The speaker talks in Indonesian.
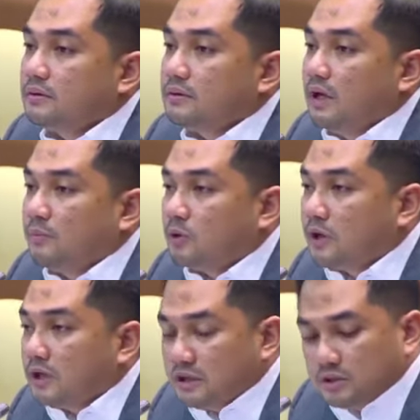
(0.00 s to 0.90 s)
Dan
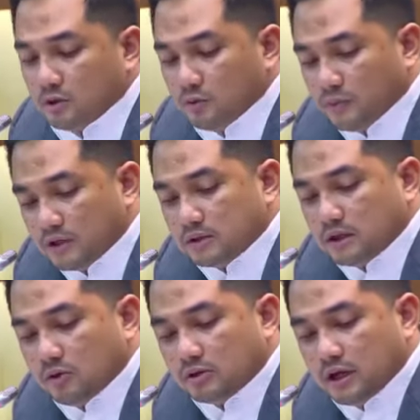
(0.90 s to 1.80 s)
potensi serupa
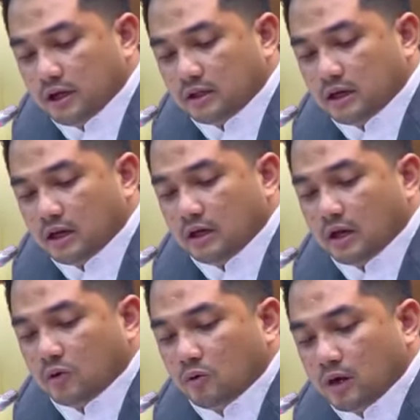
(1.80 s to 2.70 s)
setahu saya telah
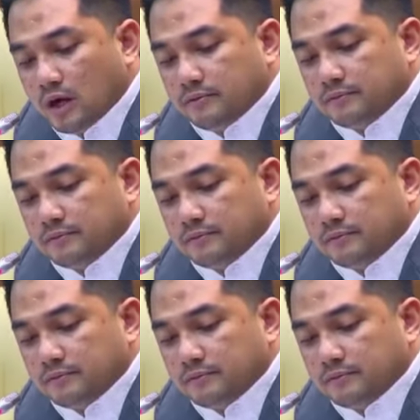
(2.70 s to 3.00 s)
dilakukan